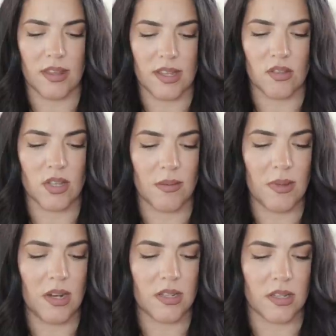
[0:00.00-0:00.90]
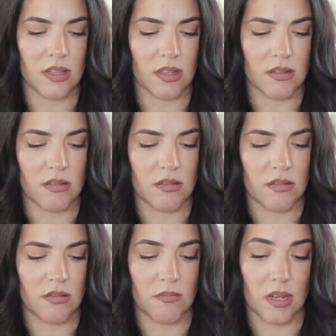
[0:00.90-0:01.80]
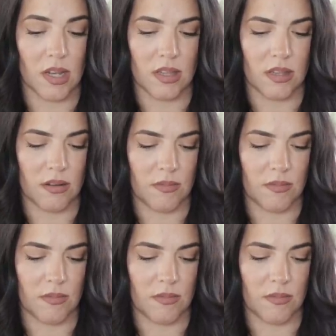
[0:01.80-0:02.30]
de hecho se ven bien lisitas. Me encantan.